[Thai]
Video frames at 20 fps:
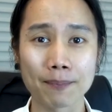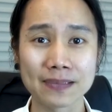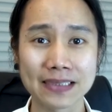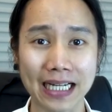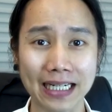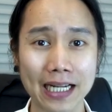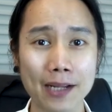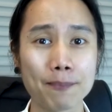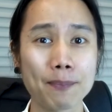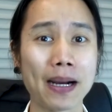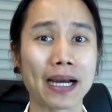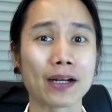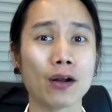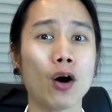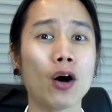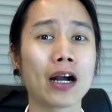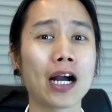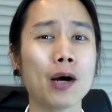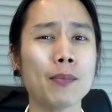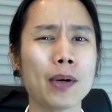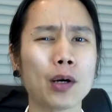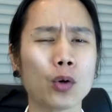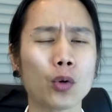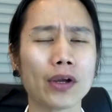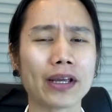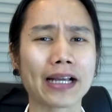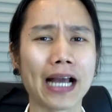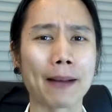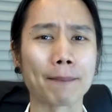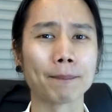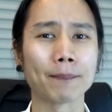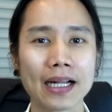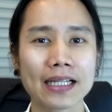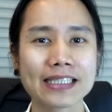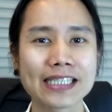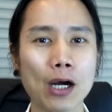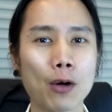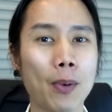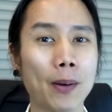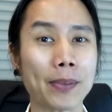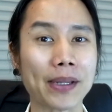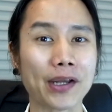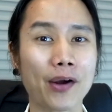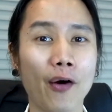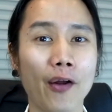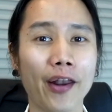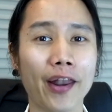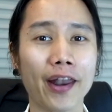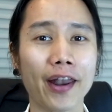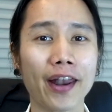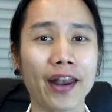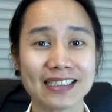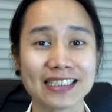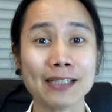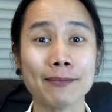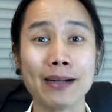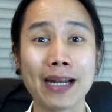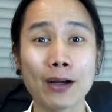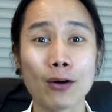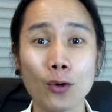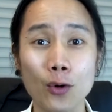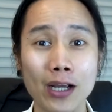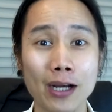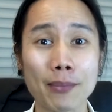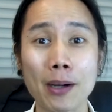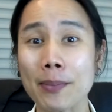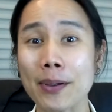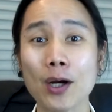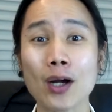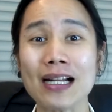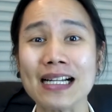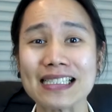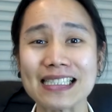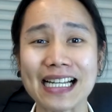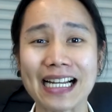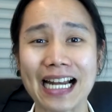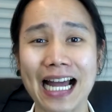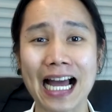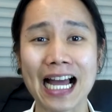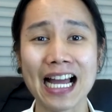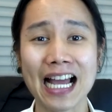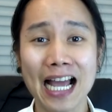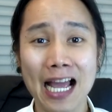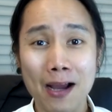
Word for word: จัดให้เปิดห้องเข้ามาคุยกับเจ้าบาร์บีคอนซึ่งไม่ได้คุยกับบาร์บีคอนจริงๆนะ